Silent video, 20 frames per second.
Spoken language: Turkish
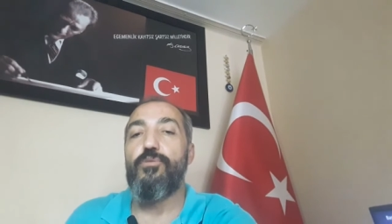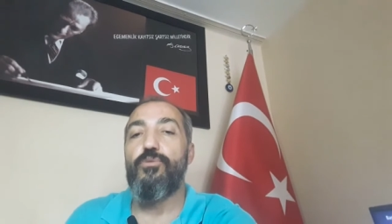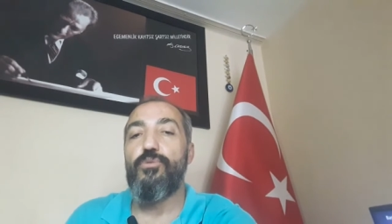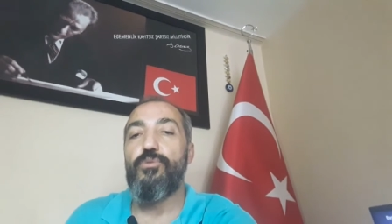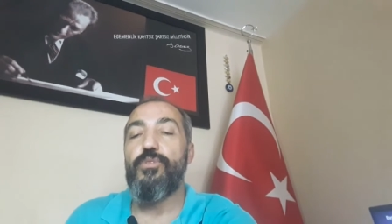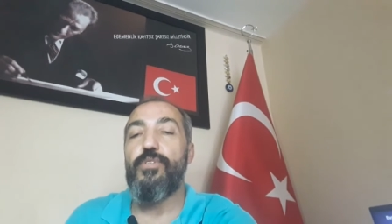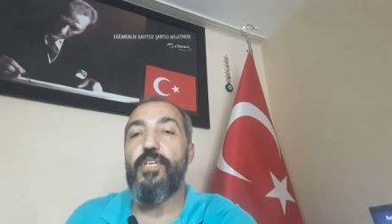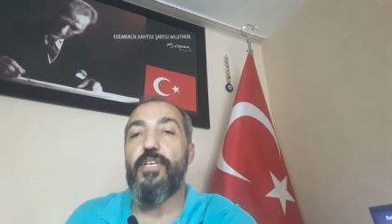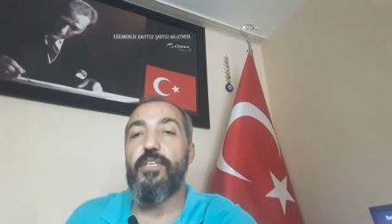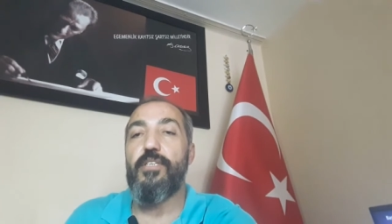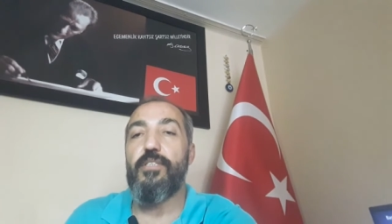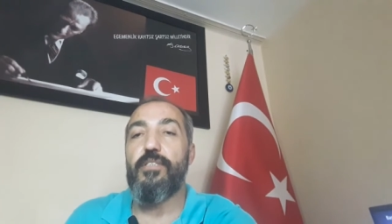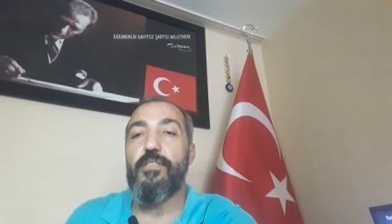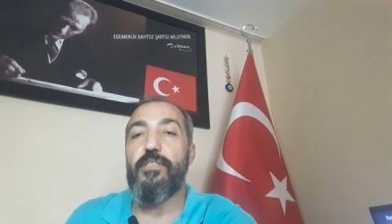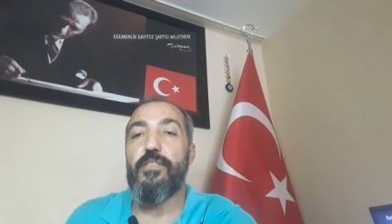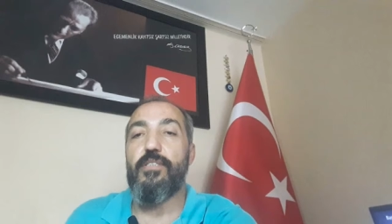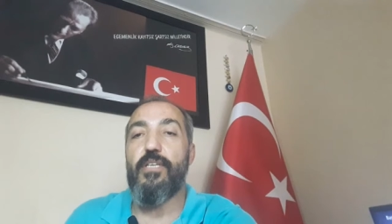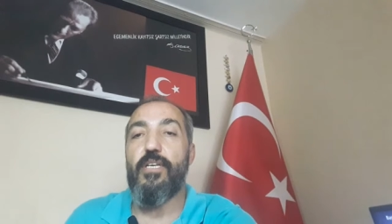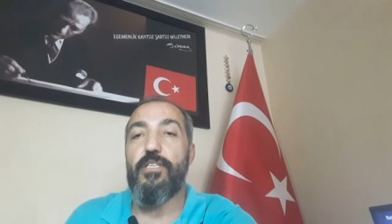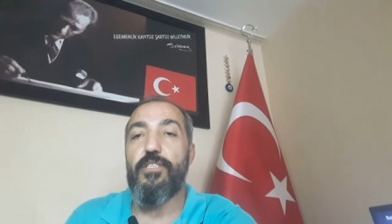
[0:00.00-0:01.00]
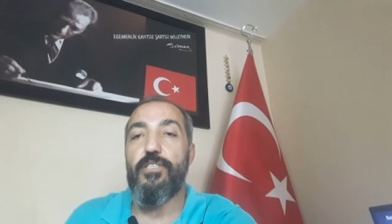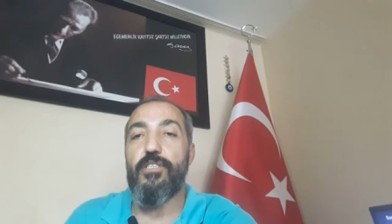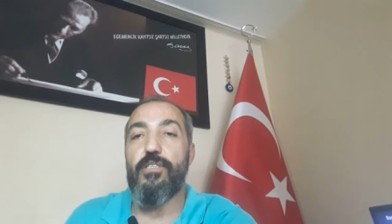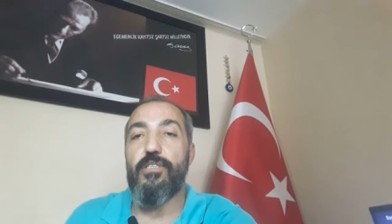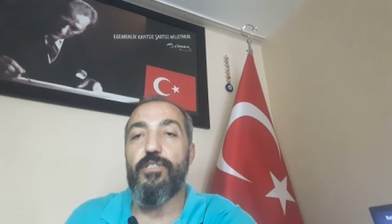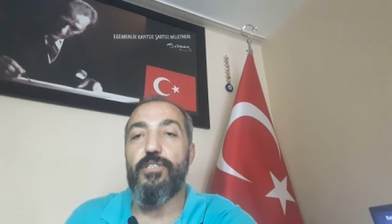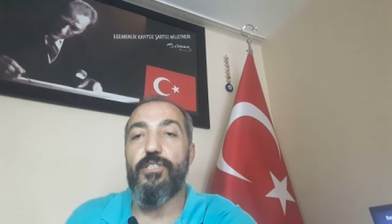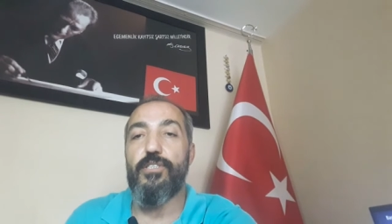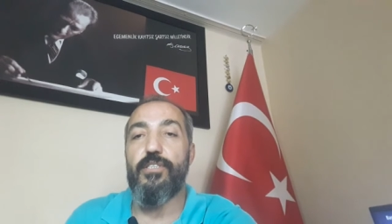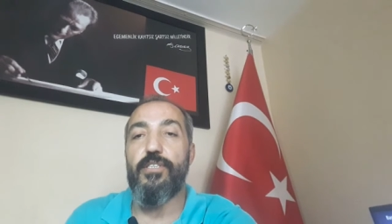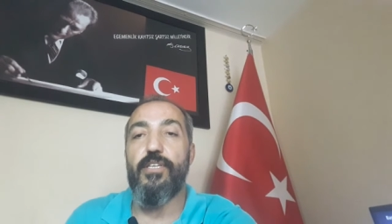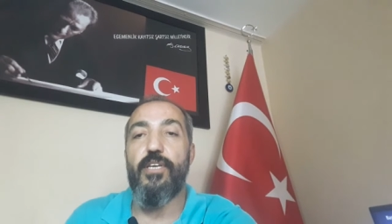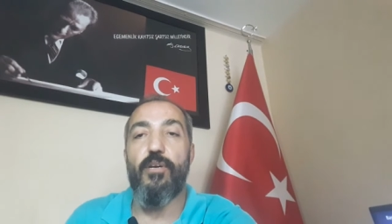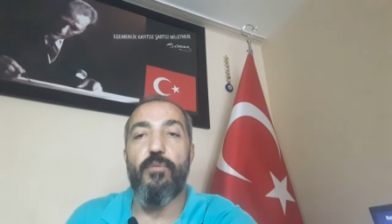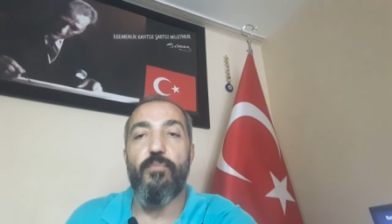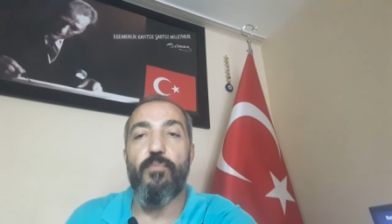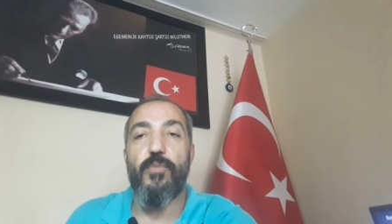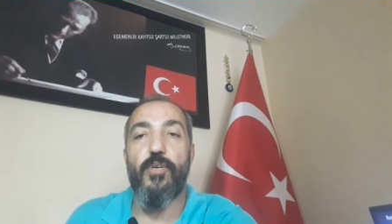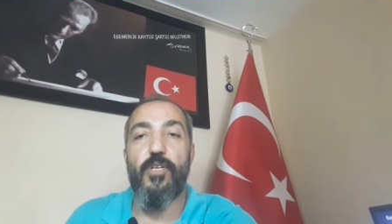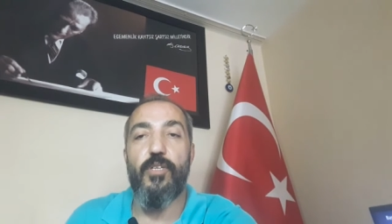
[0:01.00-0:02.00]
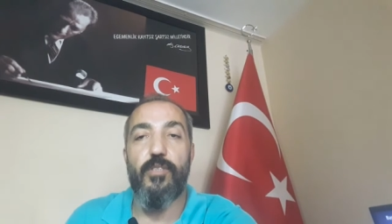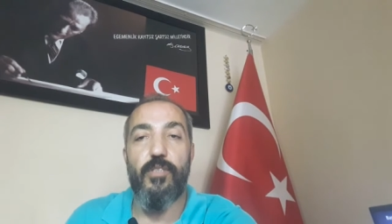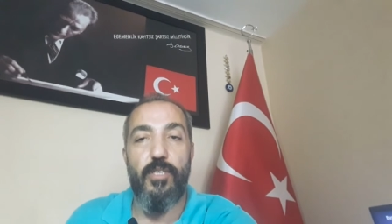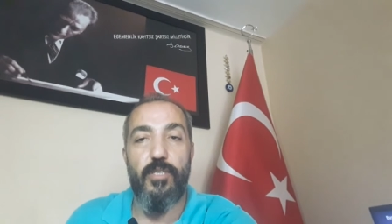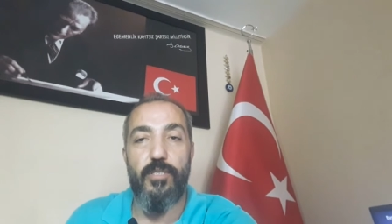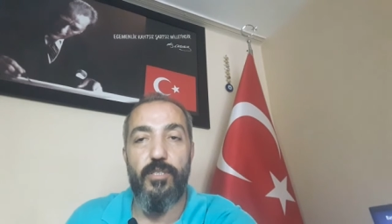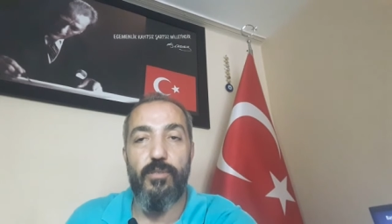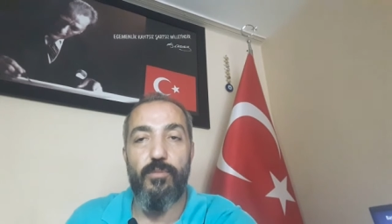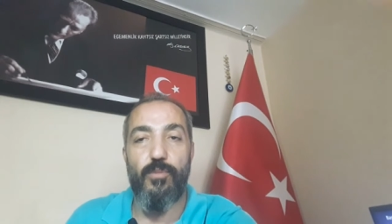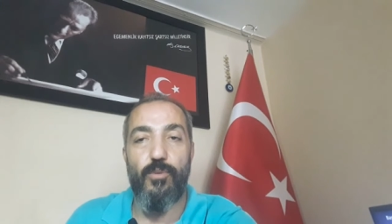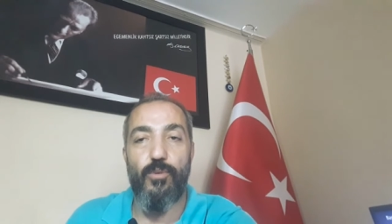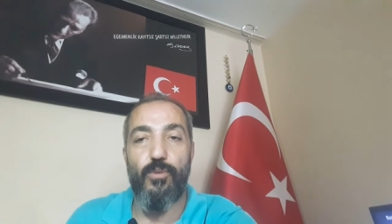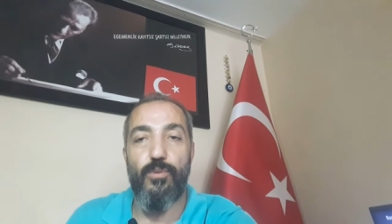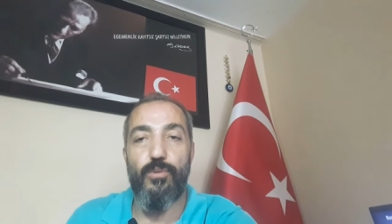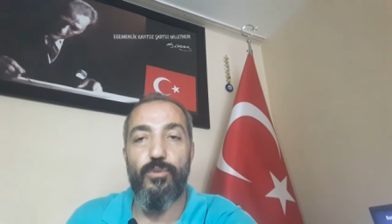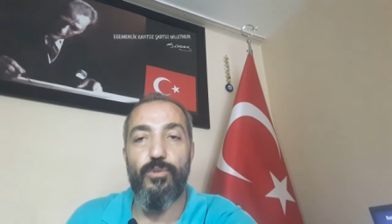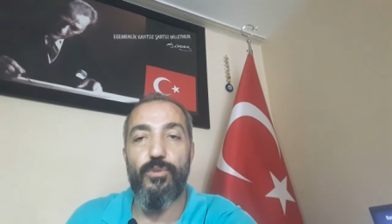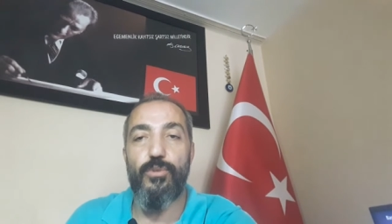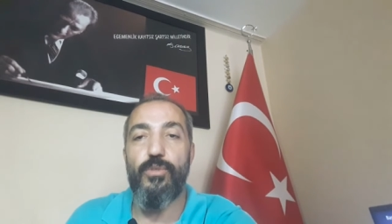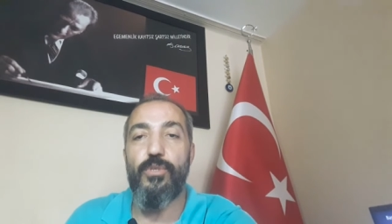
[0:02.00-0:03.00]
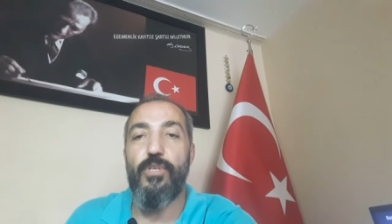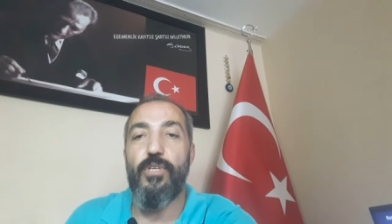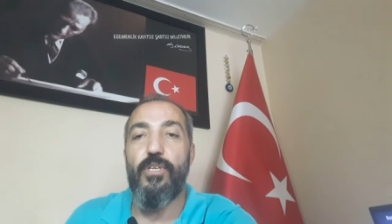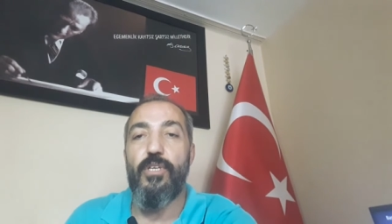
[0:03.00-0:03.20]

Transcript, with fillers: Dün de e, açılışını yapmak nasip oldu.